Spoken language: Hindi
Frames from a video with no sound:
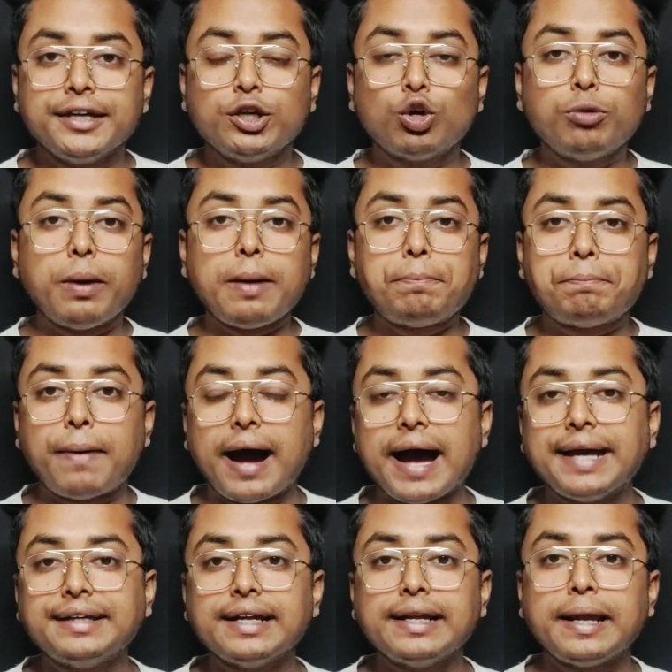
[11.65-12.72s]
क्योंकि भाई
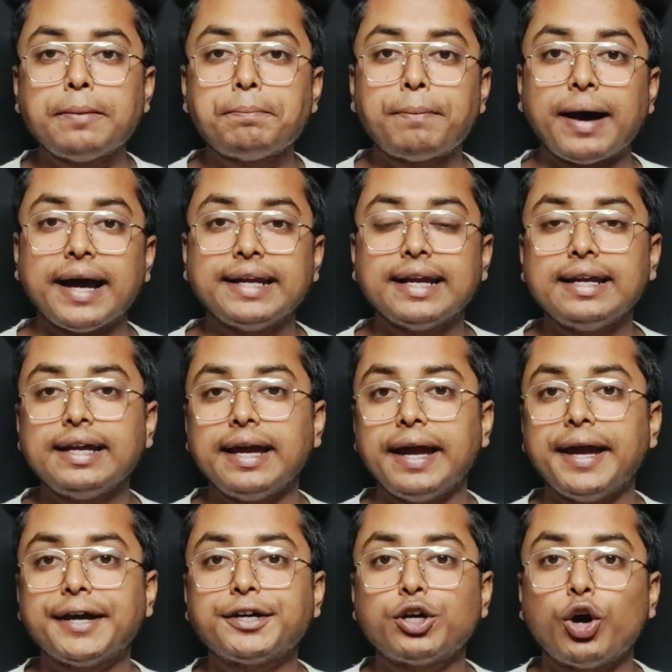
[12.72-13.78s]
फाइनली एंड फाइनली
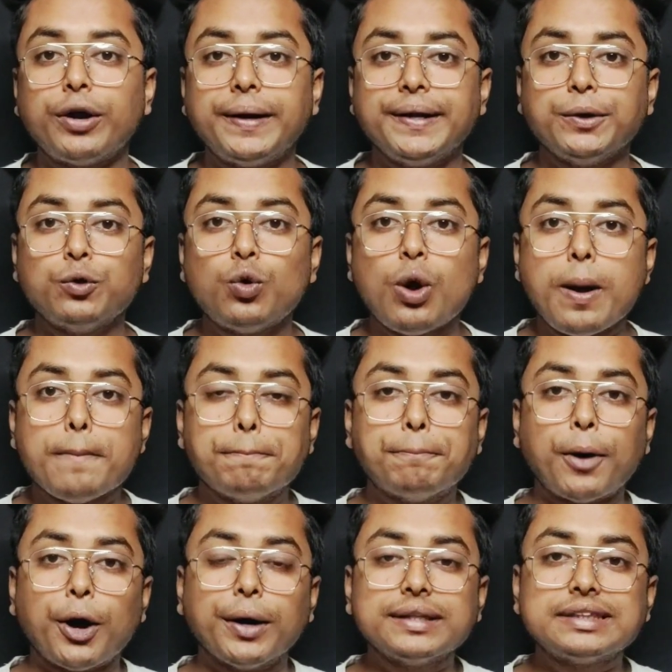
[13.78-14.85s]
एक और न्यू
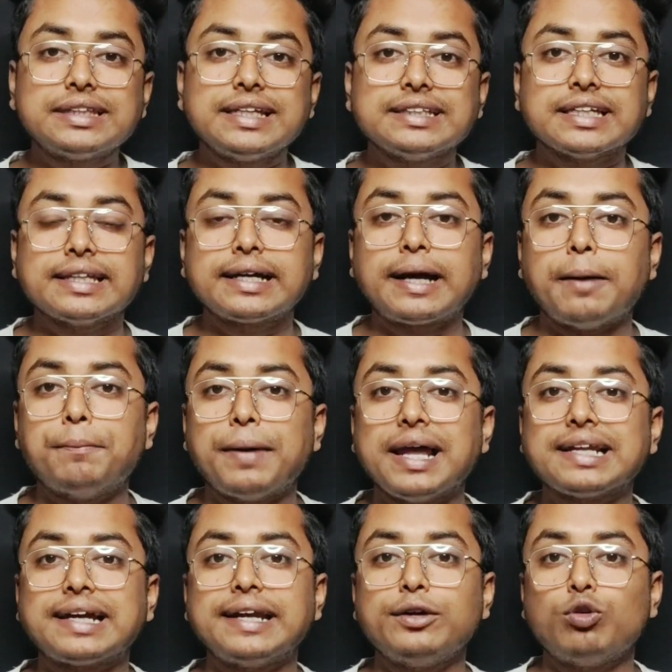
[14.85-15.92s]
बहुत ही ज़्यादा
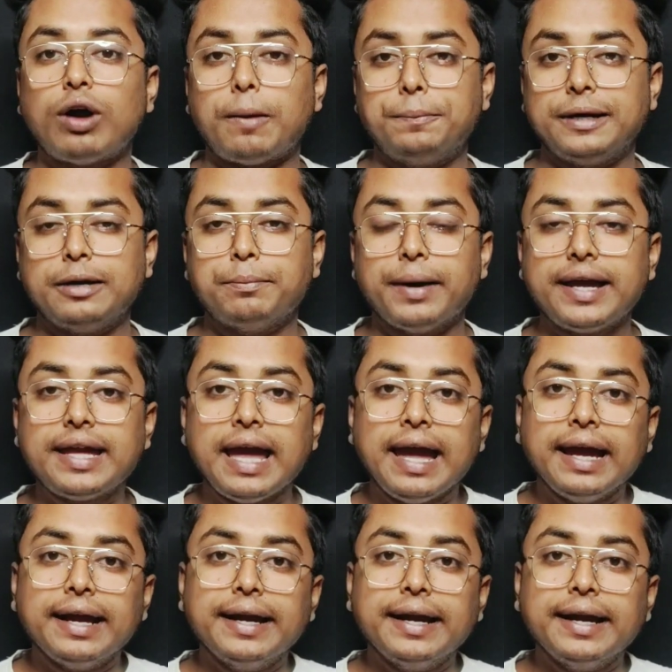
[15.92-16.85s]
कमाल का न्यू अपडेट भाई